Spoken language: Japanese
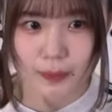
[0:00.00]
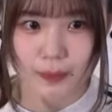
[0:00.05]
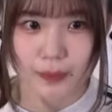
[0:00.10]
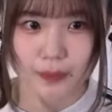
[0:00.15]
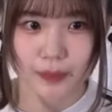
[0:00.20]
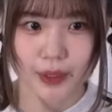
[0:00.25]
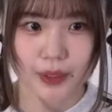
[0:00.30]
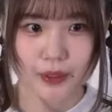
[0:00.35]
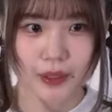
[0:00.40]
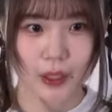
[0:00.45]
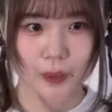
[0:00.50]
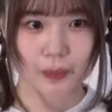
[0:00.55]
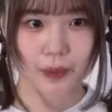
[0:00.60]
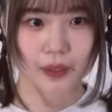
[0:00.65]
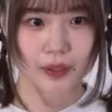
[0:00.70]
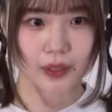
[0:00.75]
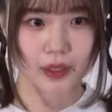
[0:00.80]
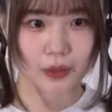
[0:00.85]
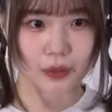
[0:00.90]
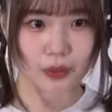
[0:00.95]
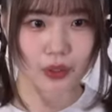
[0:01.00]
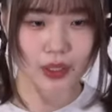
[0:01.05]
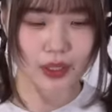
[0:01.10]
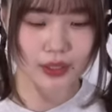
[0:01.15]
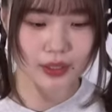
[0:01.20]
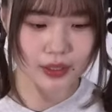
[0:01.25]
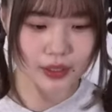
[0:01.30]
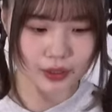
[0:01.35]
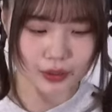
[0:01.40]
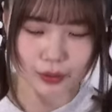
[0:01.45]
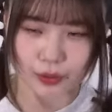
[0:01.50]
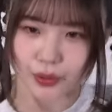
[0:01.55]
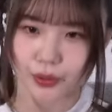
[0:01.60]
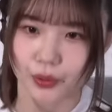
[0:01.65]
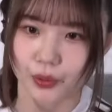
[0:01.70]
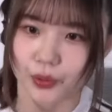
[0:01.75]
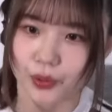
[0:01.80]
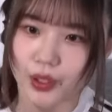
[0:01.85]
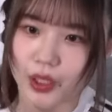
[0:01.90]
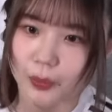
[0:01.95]
見るたびに結構感じるこ
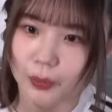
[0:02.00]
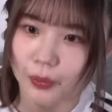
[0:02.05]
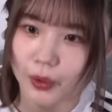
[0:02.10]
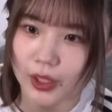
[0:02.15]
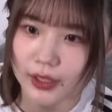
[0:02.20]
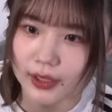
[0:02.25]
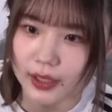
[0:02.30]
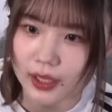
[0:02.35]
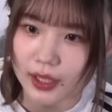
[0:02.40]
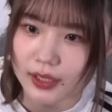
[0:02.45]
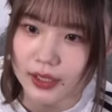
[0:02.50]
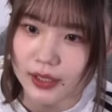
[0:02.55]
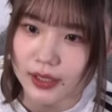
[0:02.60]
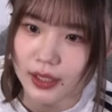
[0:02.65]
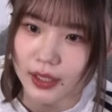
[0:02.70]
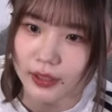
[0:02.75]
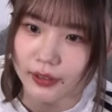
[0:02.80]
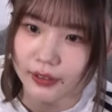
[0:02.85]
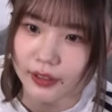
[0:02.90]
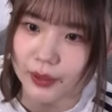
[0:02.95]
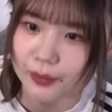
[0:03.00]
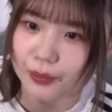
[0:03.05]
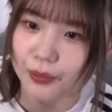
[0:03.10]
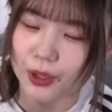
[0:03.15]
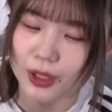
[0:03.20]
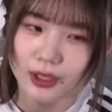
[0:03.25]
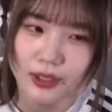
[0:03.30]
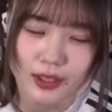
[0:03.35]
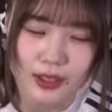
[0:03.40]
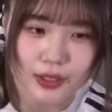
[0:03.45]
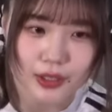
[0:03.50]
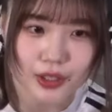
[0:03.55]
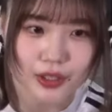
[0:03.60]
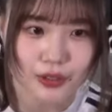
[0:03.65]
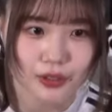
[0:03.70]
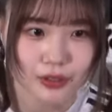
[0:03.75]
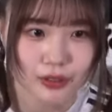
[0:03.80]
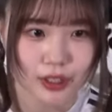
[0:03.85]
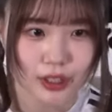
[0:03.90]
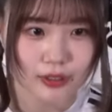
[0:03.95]
ととかも新しい発見もあったりす
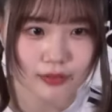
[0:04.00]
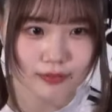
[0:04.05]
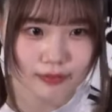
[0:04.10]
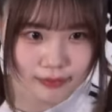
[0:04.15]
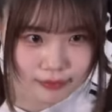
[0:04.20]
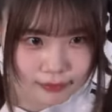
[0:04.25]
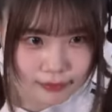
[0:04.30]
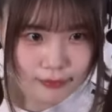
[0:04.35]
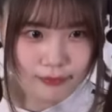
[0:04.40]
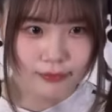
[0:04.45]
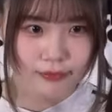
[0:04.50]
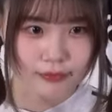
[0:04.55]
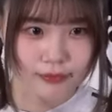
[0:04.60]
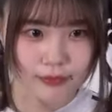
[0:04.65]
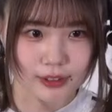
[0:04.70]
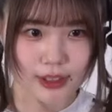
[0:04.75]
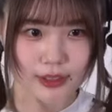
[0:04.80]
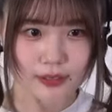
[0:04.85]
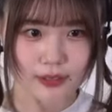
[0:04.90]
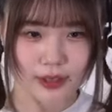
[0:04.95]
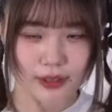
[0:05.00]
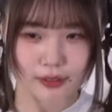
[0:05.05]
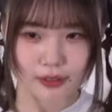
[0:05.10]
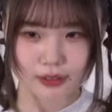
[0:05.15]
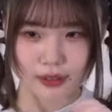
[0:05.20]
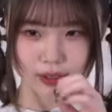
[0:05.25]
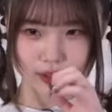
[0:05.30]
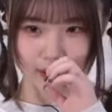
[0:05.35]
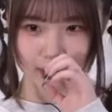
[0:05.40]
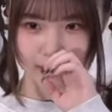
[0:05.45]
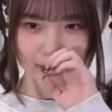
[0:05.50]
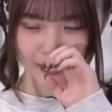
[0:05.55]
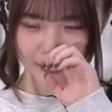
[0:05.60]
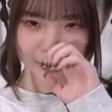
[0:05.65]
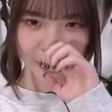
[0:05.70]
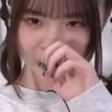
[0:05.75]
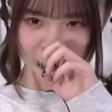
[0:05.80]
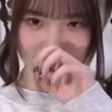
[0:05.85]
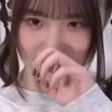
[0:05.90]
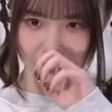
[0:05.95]
るので、全然繰り返し
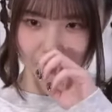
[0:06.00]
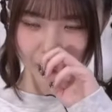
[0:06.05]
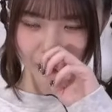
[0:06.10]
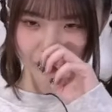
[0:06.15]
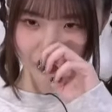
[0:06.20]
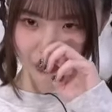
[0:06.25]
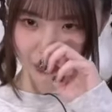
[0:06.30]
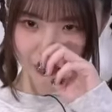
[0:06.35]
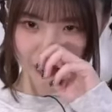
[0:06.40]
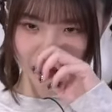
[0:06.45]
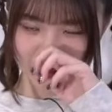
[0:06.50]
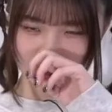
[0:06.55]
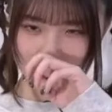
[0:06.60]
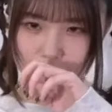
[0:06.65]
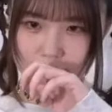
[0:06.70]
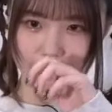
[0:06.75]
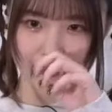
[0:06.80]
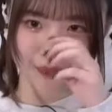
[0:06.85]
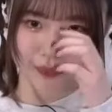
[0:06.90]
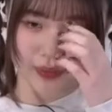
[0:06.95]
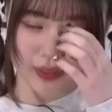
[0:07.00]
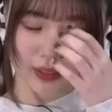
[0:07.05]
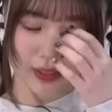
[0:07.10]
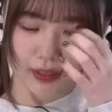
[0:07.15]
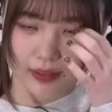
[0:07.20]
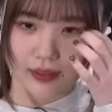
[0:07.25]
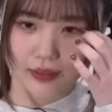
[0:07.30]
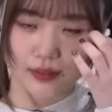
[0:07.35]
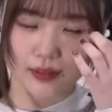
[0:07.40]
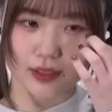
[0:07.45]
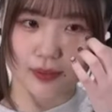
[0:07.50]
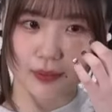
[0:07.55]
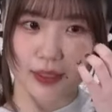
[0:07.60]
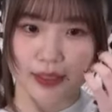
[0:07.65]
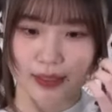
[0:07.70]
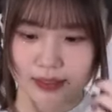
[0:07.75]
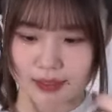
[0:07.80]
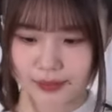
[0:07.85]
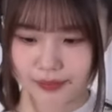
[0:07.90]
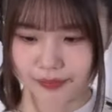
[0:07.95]
見ることもおすすめし
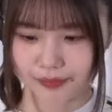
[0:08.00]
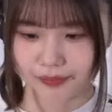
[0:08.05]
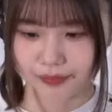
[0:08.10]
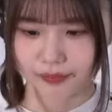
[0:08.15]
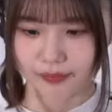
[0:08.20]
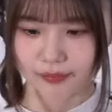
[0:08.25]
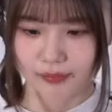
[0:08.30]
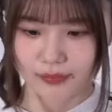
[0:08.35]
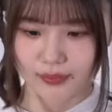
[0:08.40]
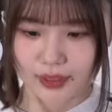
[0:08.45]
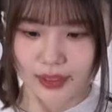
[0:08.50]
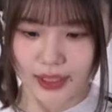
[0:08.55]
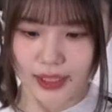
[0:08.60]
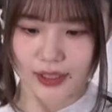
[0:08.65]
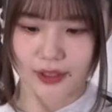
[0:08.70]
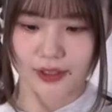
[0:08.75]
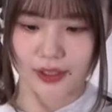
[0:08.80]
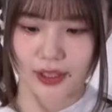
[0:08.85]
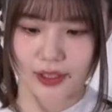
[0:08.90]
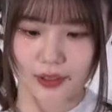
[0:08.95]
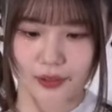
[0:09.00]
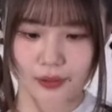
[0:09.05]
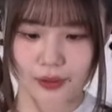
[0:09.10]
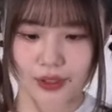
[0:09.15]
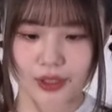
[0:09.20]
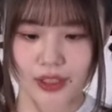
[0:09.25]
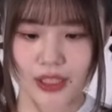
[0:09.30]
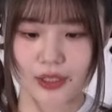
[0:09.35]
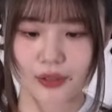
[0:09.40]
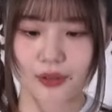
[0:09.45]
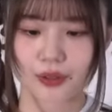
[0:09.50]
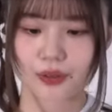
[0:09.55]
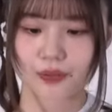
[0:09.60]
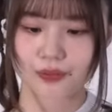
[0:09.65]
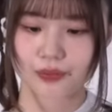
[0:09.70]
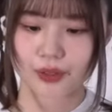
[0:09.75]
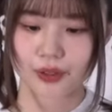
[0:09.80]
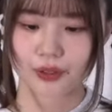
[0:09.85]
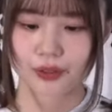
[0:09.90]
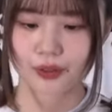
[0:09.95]
ます。はいというわけでこちらの
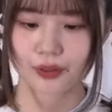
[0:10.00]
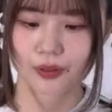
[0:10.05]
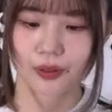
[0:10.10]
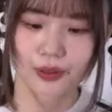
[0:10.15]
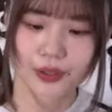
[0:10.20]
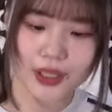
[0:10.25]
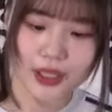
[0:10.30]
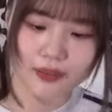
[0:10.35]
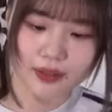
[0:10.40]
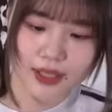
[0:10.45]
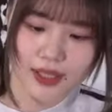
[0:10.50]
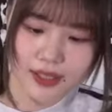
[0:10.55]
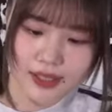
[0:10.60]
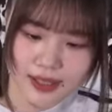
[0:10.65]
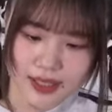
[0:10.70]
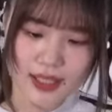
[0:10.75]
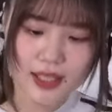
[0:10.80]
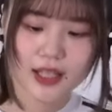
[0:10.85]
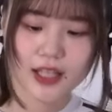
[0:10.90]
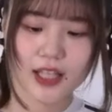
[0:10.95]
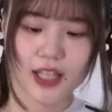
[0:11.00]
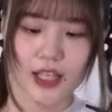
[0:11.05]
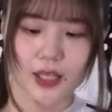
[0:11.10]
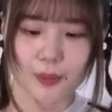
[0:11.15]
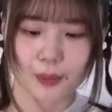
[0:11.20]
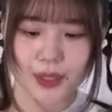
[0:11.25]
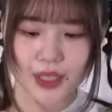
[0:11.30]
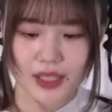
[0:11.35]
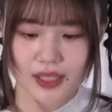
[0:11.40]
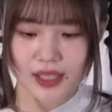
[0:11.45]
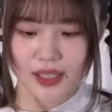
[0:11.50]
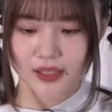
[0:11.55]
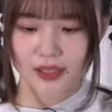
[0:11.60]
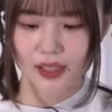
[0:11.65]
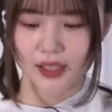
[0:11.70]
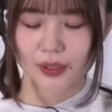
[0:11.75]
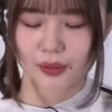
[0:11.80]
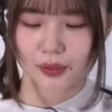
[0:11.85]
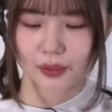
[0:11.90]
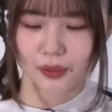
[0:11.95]
コーナーはですね、皆さん
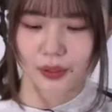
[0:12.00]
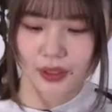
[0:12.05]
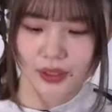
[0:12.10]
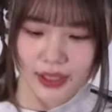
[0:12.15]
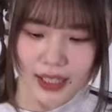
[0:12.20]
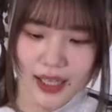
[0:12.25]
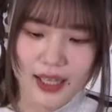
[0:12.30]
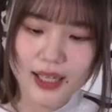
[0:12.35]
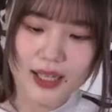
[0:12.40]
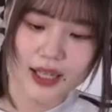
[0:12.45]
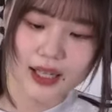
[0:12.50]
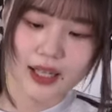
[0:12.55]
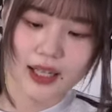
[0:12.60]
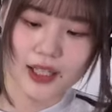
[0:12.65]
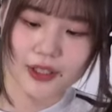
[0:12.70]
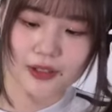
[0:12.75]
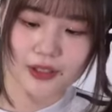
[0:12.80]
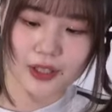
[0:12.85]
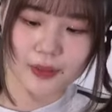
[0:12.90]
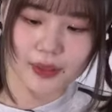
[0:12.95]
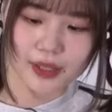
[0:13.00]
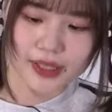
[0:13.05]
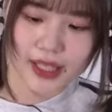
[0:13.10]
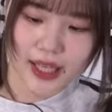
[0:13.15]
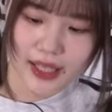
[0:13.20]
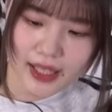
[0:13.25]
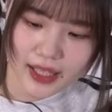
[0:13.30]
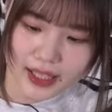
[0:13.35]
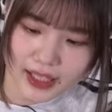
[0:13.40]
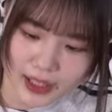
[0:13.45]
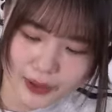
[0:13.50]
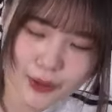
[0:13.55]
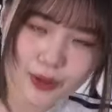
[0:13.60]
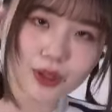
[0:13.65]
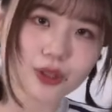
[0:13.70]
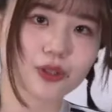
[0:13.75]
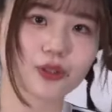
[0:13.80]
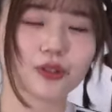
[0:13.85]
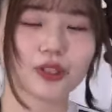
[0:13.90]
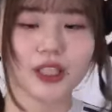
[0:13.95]
から届いた春に見たい映画を
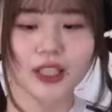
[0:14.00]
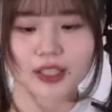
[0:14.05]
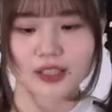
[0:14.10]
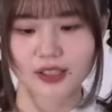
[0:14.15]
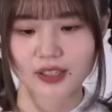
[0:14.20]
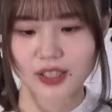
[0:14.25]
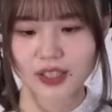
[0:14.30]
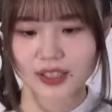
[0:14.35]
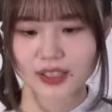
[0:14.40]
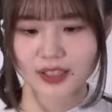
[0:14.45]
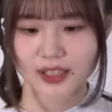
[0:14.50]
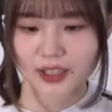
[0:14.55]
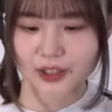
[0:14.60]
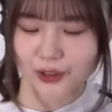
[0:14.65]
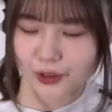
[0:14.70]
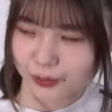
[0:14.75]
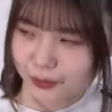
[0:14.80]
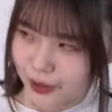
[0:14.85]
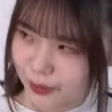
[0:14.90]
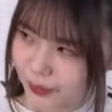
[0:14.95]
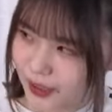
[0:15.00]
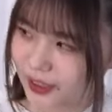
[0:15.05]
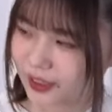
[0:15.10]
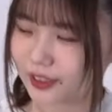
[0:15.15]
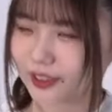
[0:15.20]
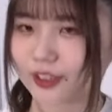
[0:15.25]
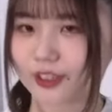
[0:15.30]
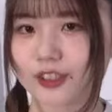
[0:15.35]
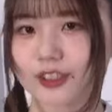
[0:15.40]
紹介していきたいと思います。